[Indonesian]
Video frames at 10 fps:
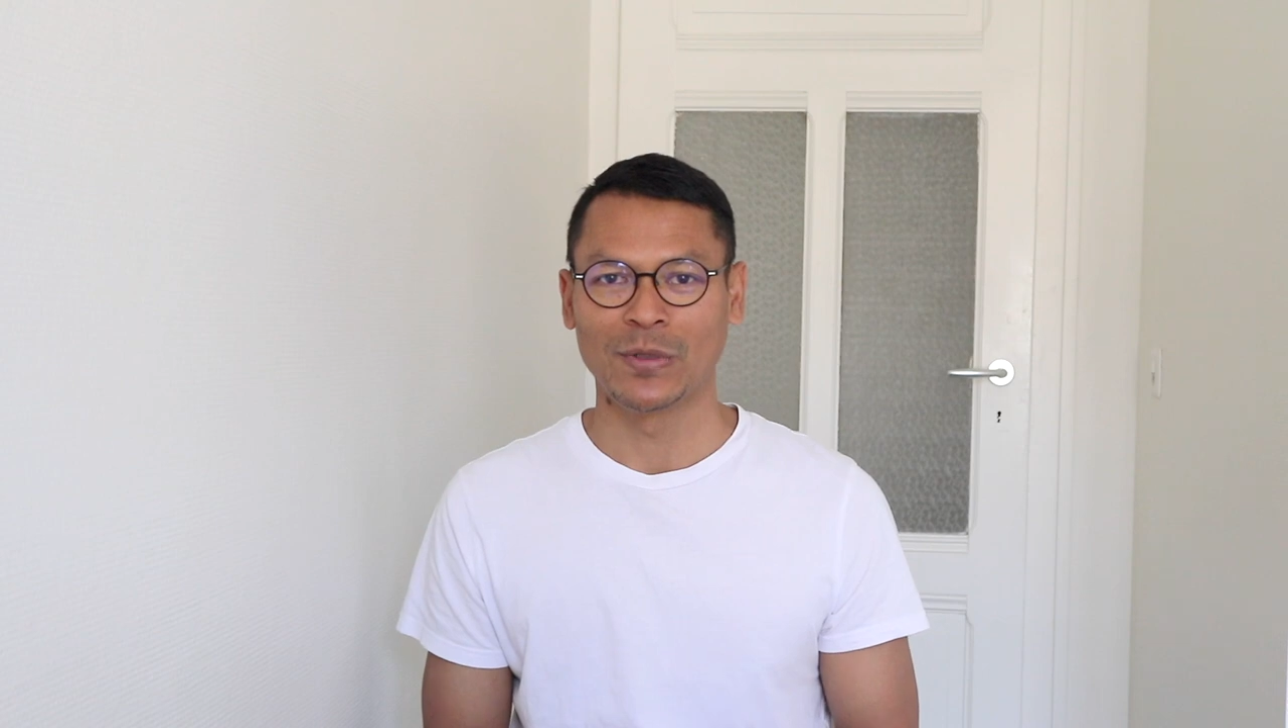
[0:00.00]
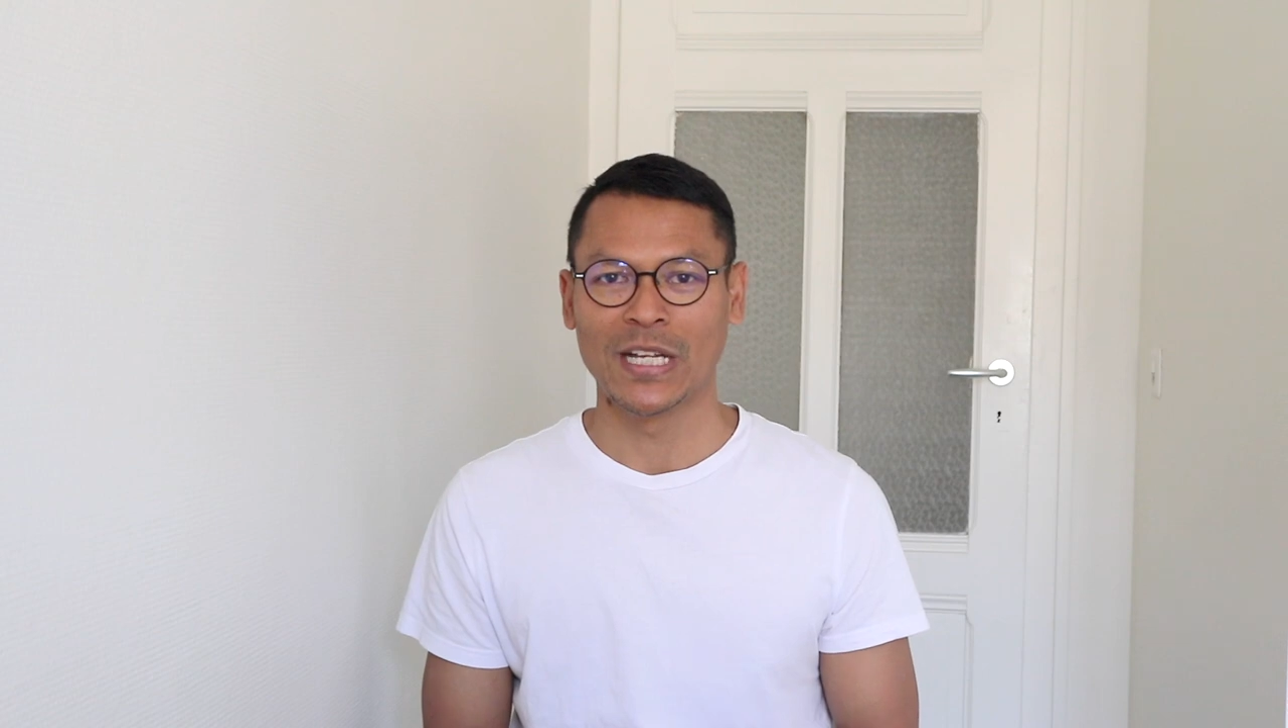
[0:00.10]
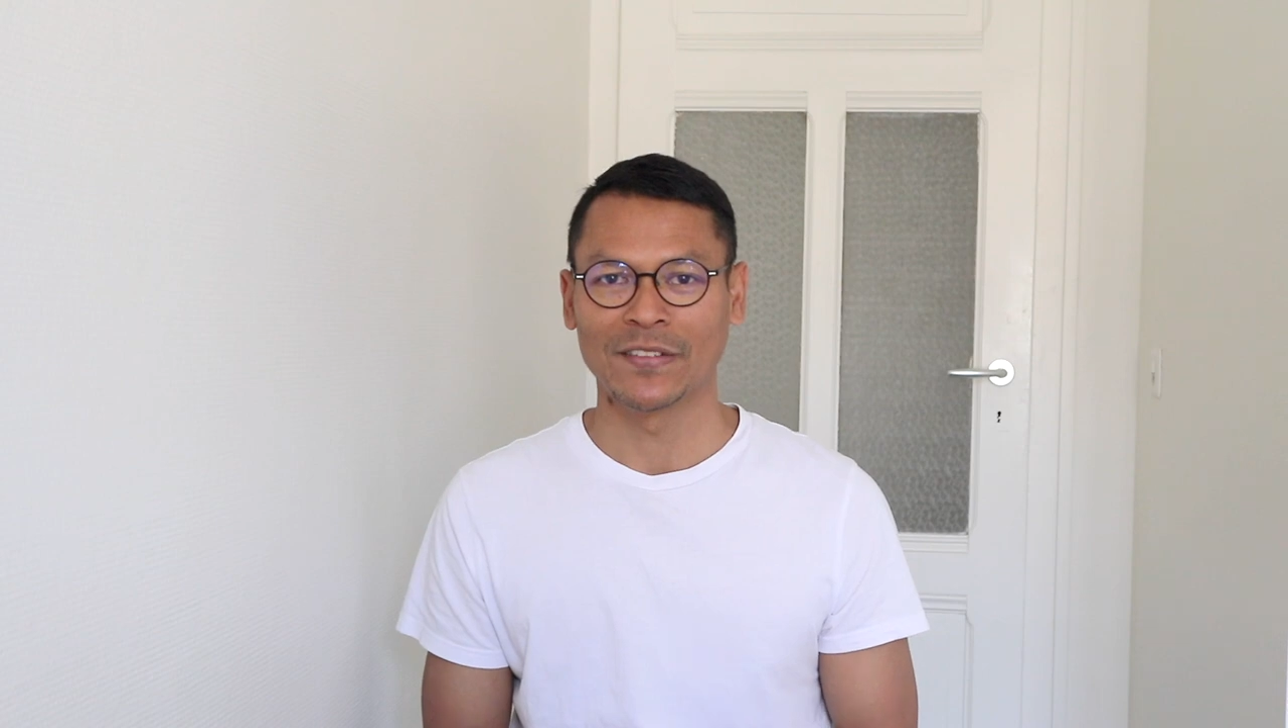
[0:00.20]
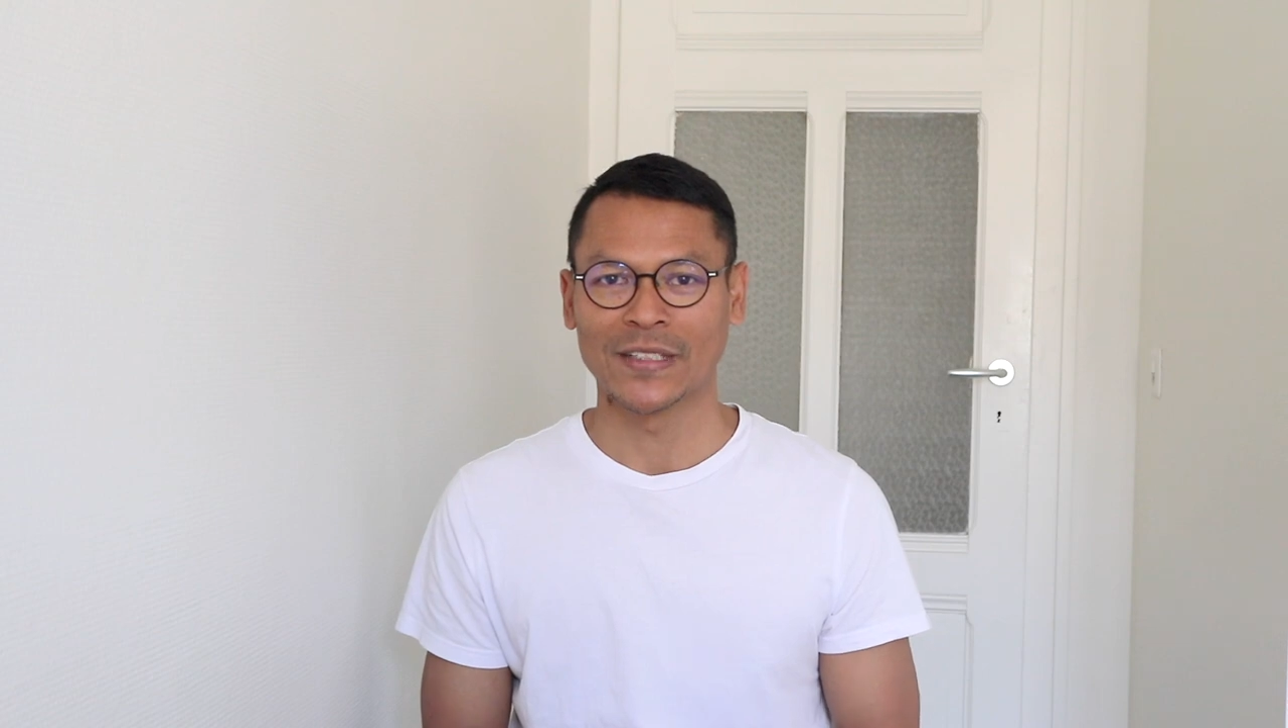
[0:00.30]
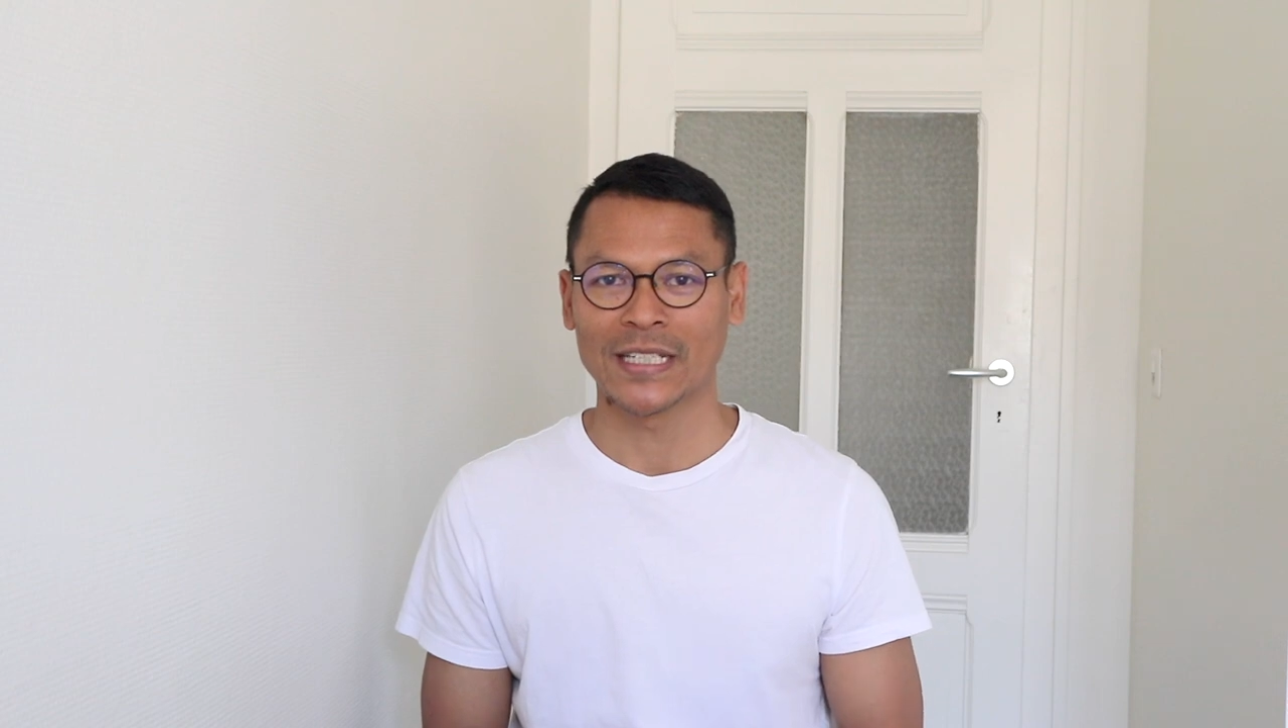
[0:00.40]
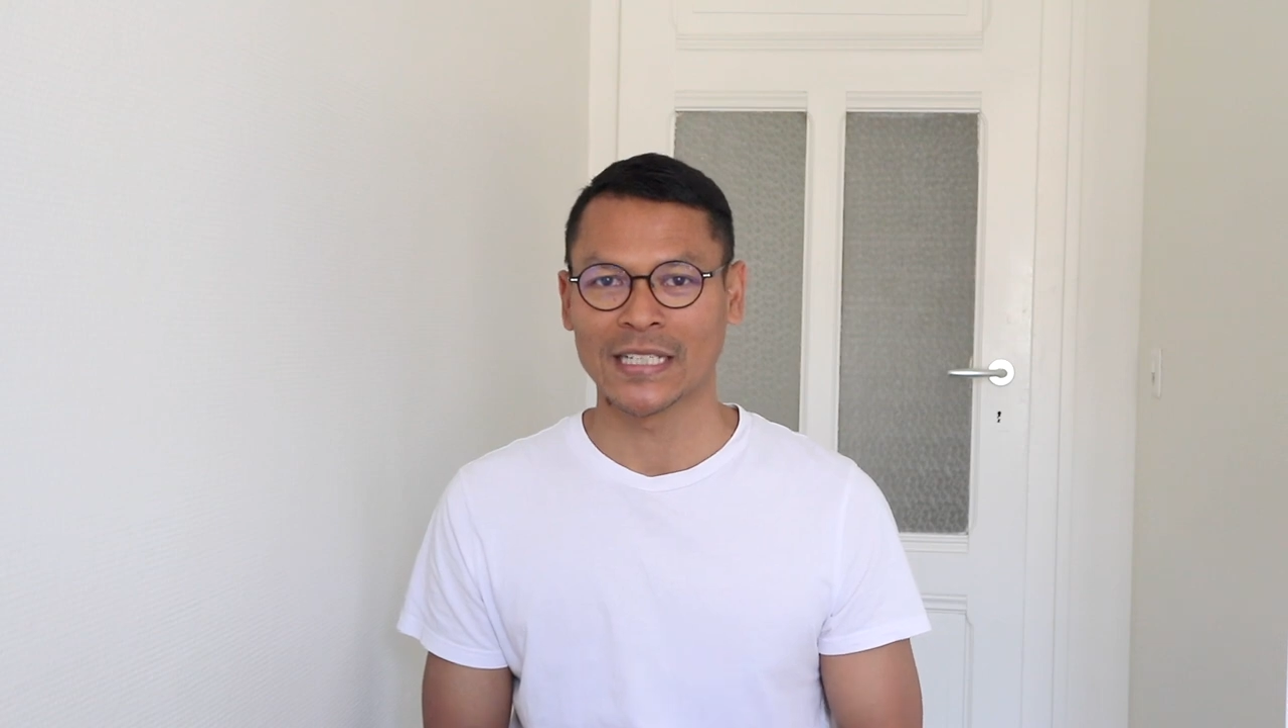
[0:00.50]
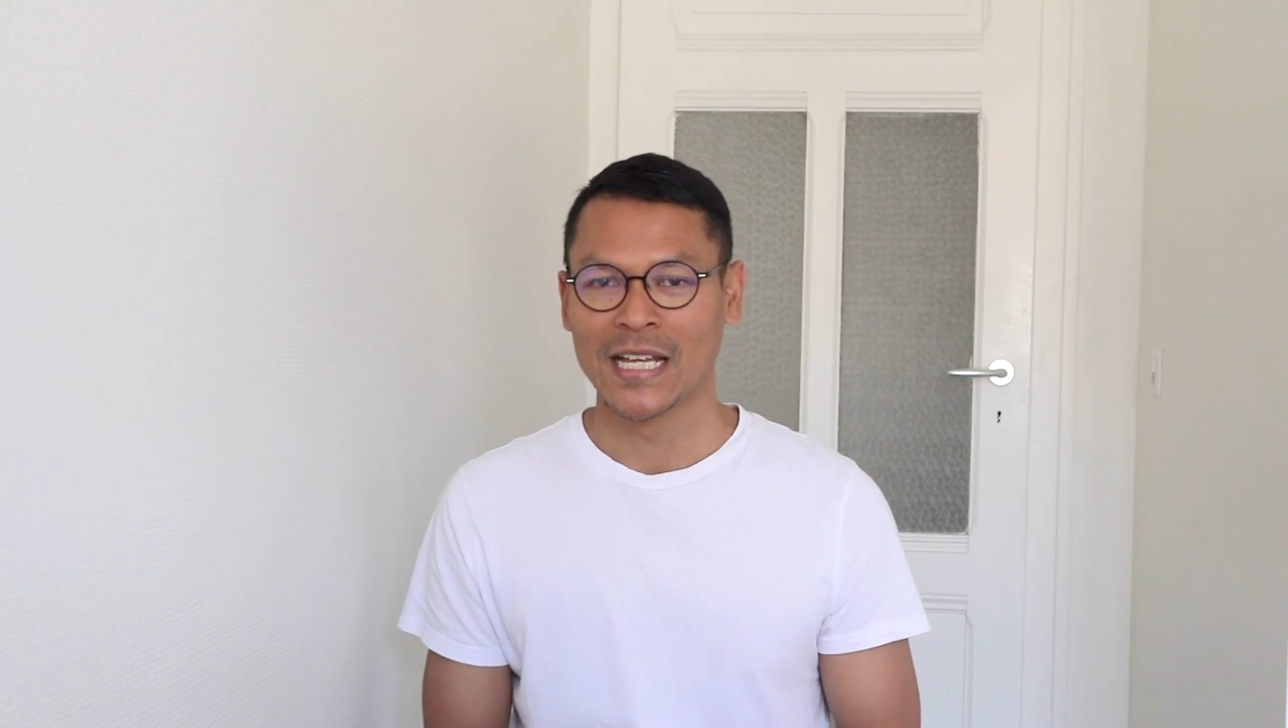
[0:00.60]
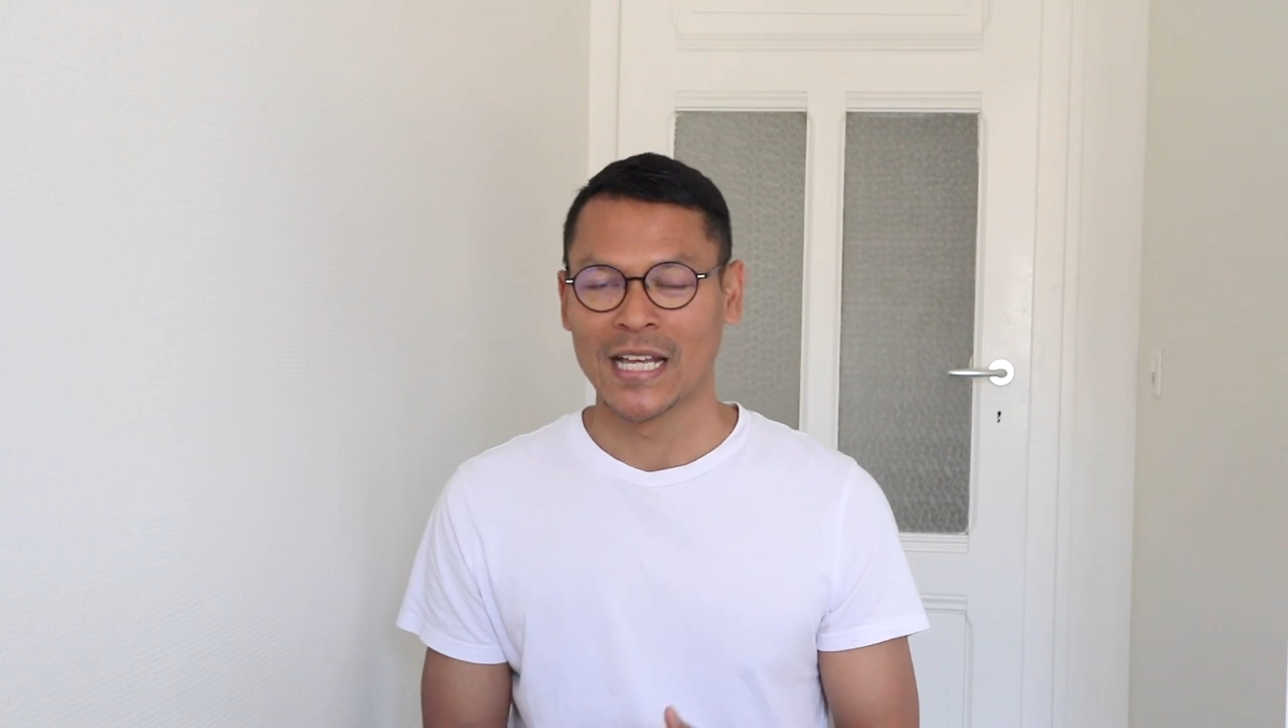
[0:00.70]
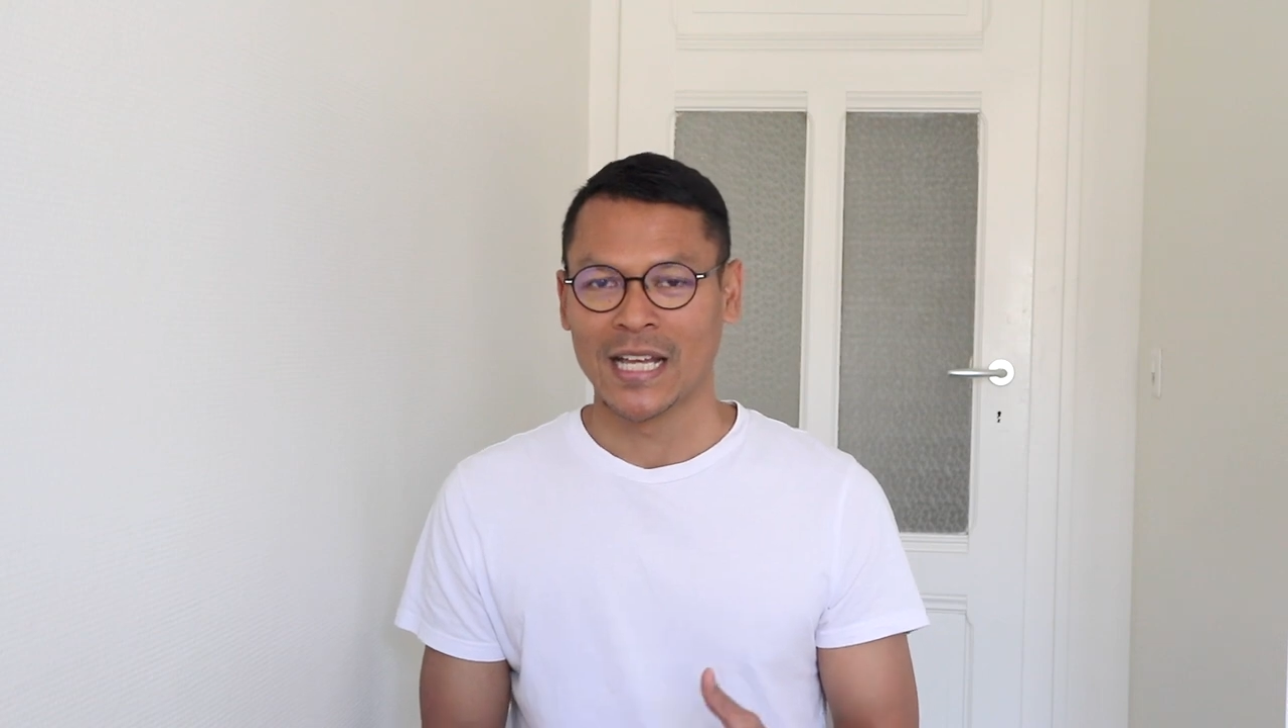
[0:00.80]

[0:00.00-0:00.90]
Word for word: mendaftar